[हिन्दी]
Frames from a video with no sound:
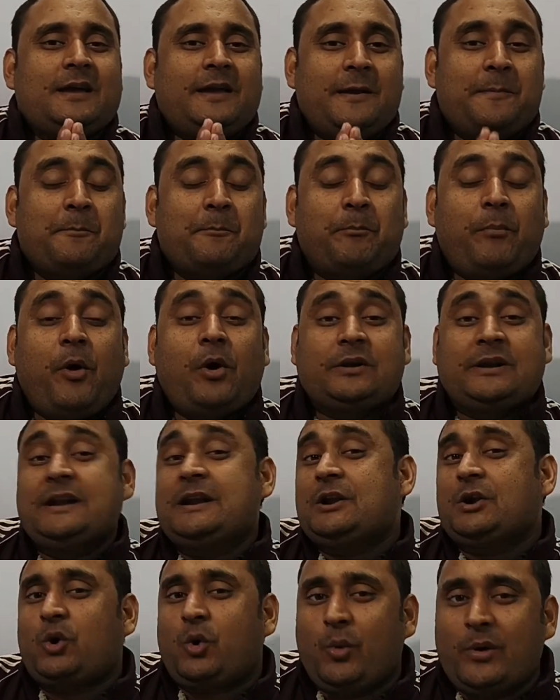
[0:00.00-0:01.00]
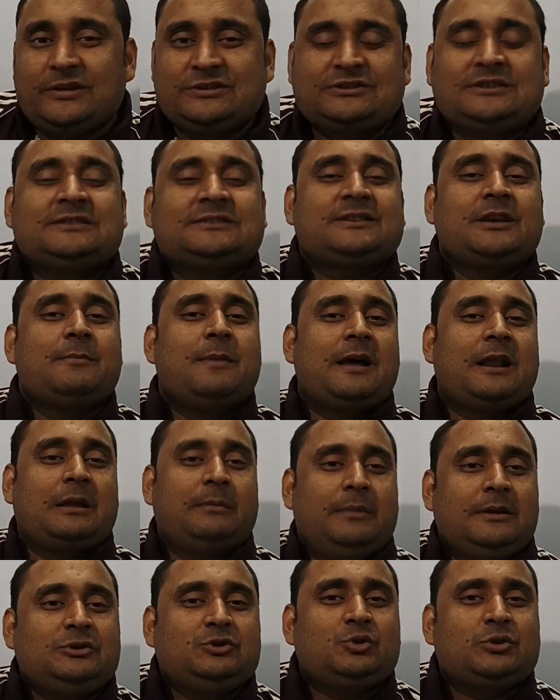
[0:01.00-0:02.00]
इंपॉर्टेंट क्वेश्चंस के बारे
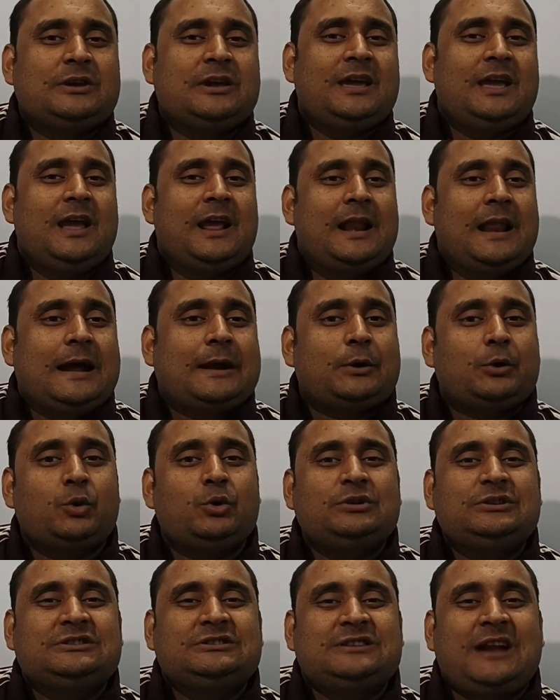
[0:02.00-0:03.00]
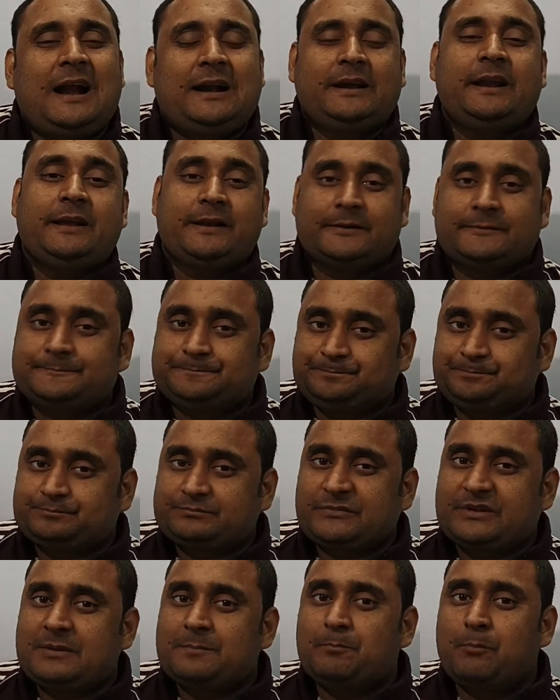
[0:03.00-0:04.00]
में जो कि इलेक्ट्रोस्टैटिक
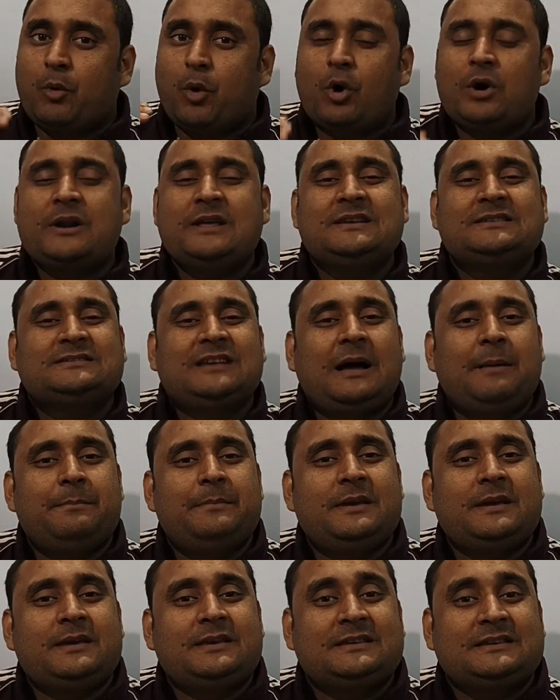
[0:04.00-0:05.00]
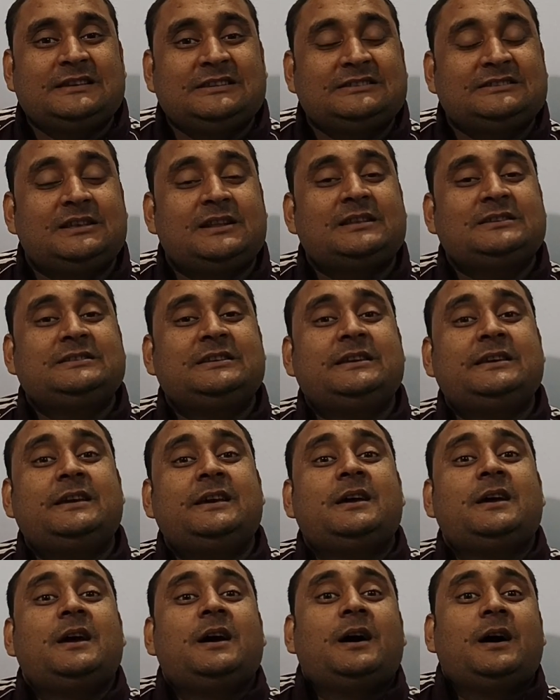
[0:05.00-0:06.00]
बोर्ड एग्जाम में किस तरह से
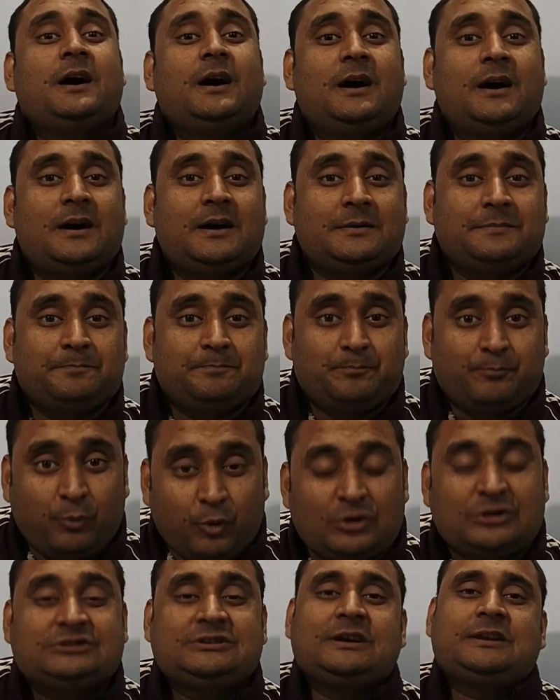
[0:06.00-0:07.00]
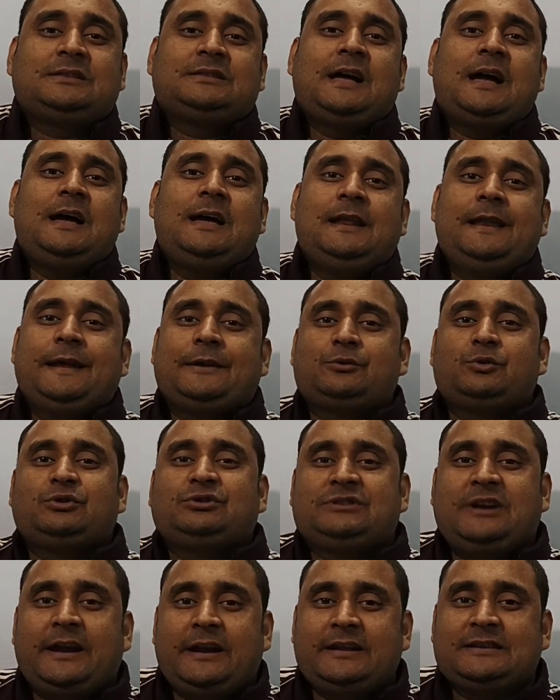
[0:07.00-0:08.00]
पूछ सकता है
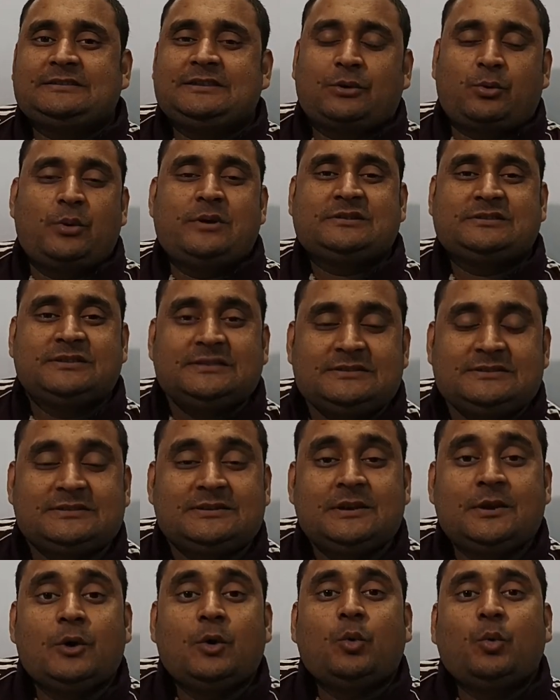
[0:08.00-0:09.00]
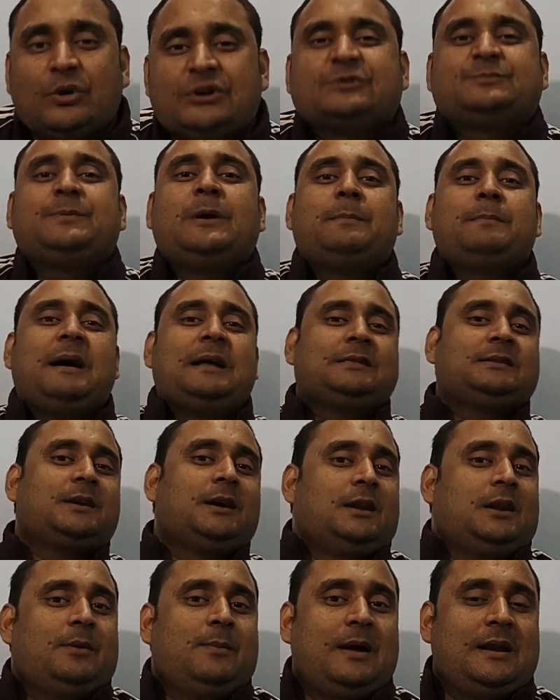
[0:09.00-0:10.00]
इलेक्ट्रोस्टैटिक से क्वेश्चंस उस पर बात
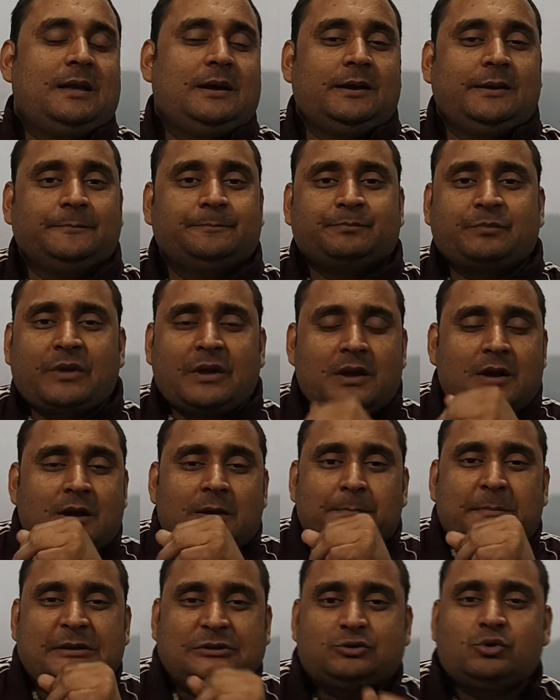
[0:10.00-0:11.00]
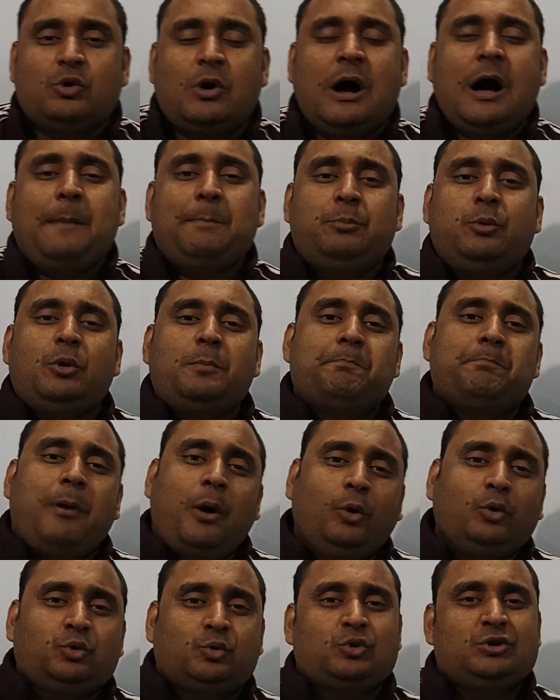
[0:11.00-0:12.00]
करने वाले हैं बच्चों आप लोग
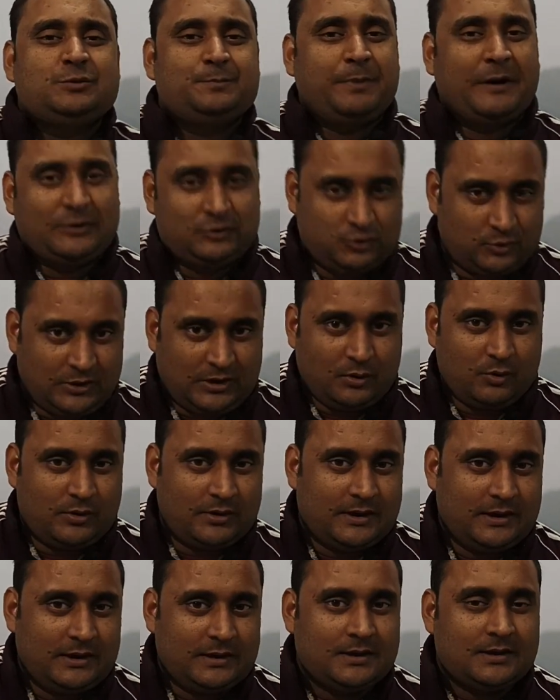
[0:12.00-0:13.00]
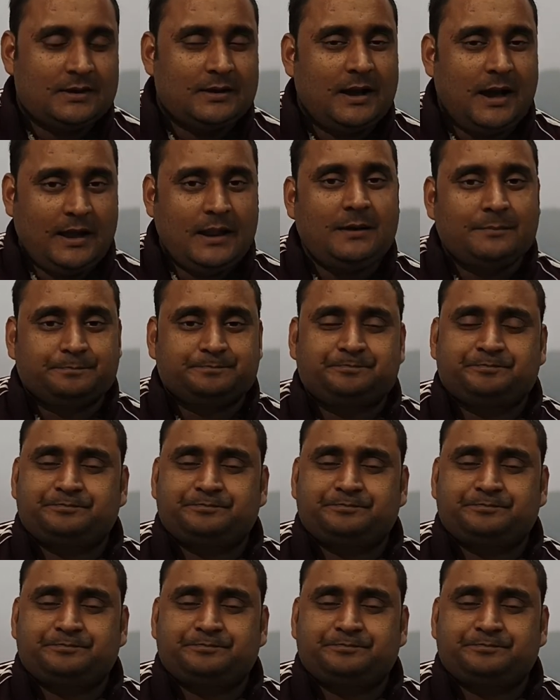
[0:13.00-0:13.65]
बहुत कुछ पढ़ चुके होंगे है ना